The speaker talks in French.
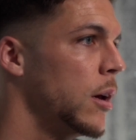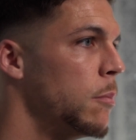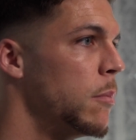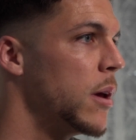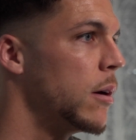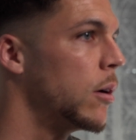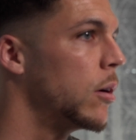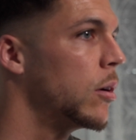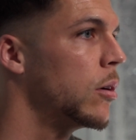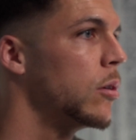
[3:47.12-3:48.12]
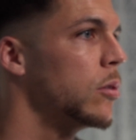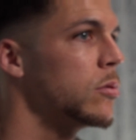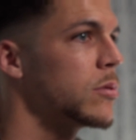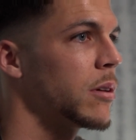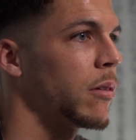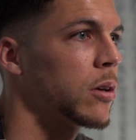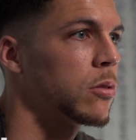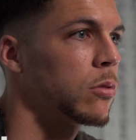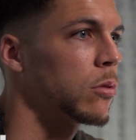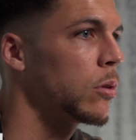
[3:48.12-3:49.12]
Mais euh, c'est vrai
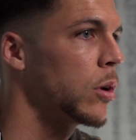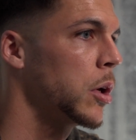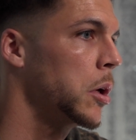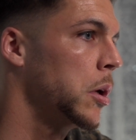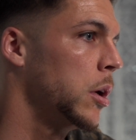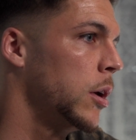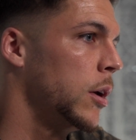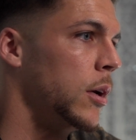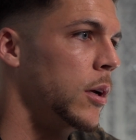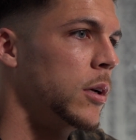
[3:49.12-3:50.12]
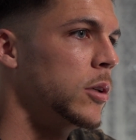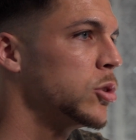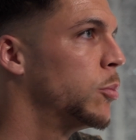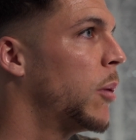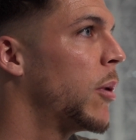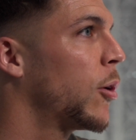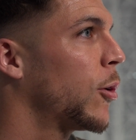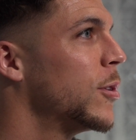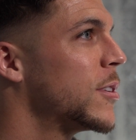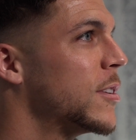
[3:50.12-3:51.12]
que je suis pas
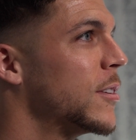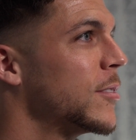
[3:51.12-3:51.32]
malheureux ici.